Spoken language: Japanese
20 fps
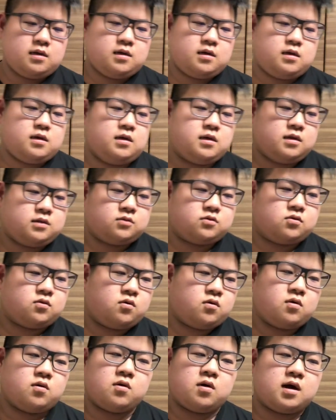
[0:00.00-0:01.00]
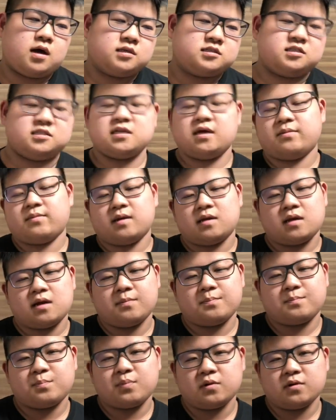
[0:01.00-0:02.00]
えっ、と芦田愛
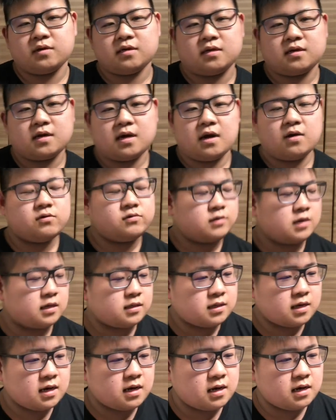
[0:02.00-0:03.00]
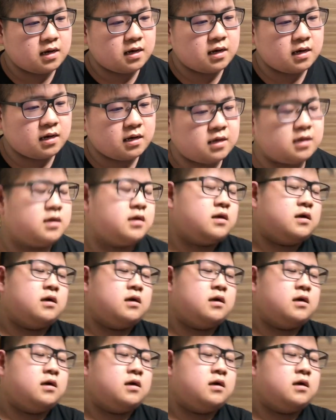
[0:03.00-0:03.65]
菜っぽい顔だな